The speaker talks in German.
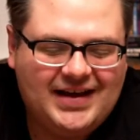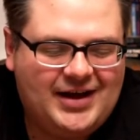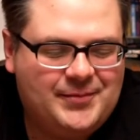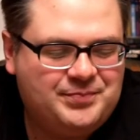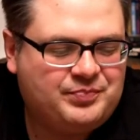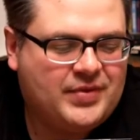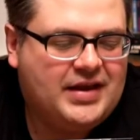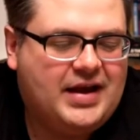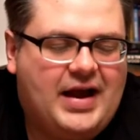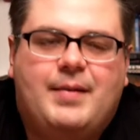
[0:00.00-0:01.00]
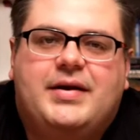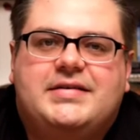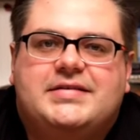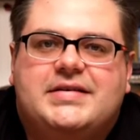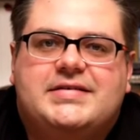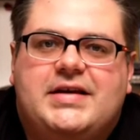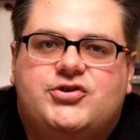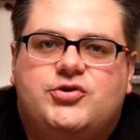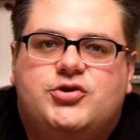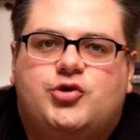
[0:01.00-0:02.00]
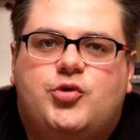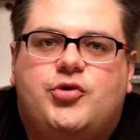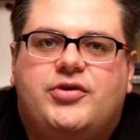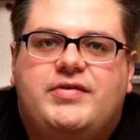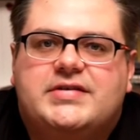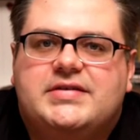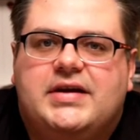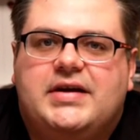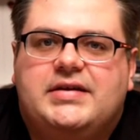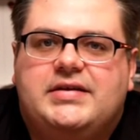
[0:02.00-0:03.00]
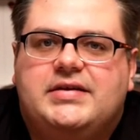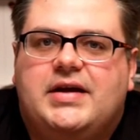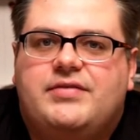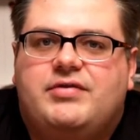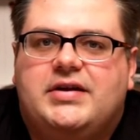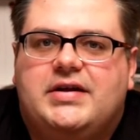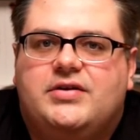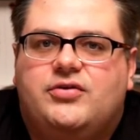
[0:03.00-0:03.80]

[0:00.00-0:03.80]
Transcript: Ähm, aber das ist eine sehr schöne Strömung gewesen, äh, die Anfang der